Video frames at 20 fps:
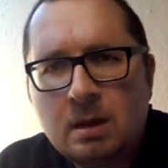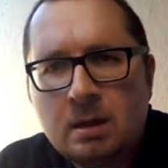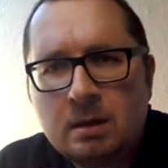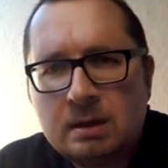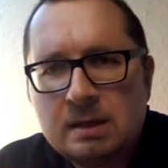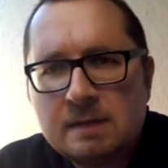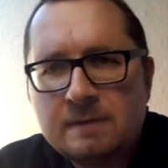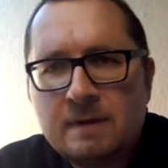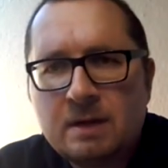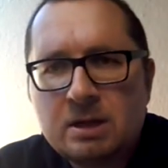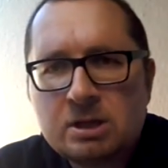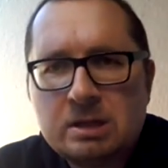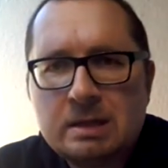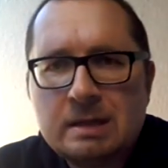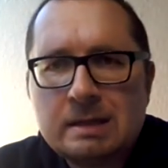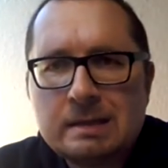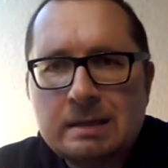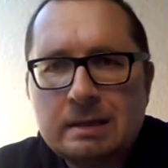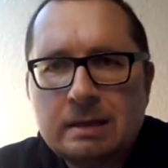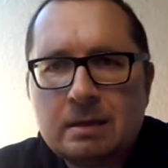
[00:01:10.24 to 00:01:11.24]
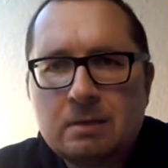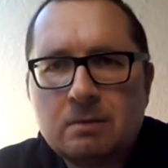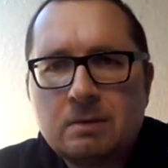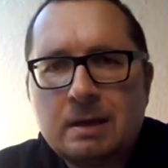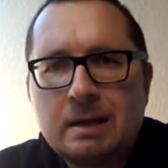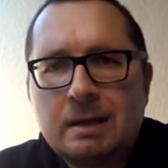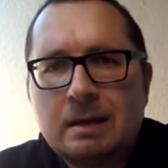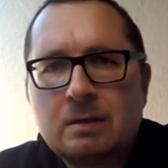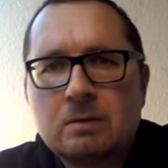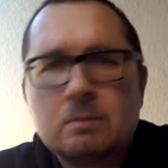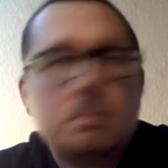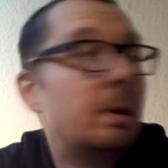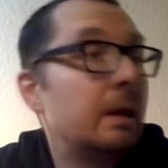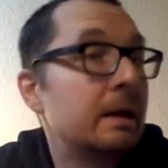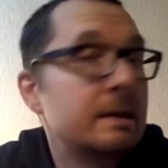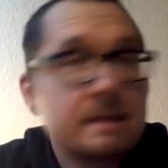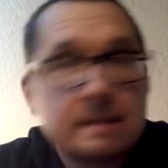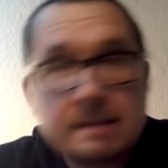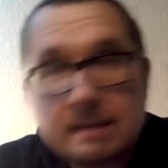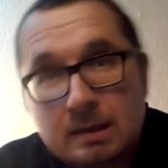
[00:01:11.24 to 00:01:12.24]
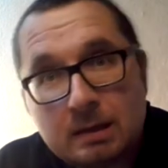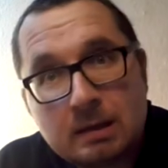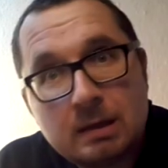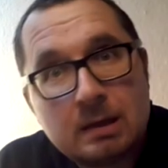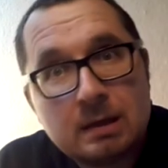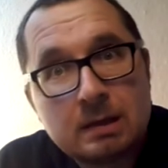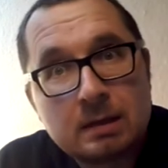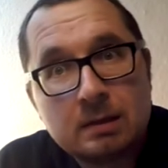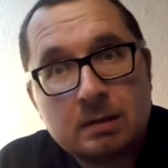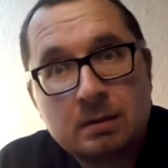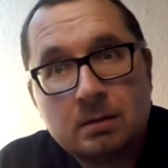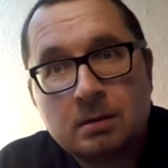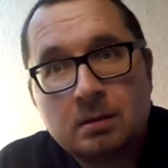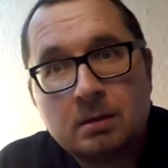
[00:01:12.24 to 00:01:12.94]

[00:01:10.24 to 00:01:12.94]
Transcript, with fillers: Dies war schließlich auch eine komplexe Sachlage.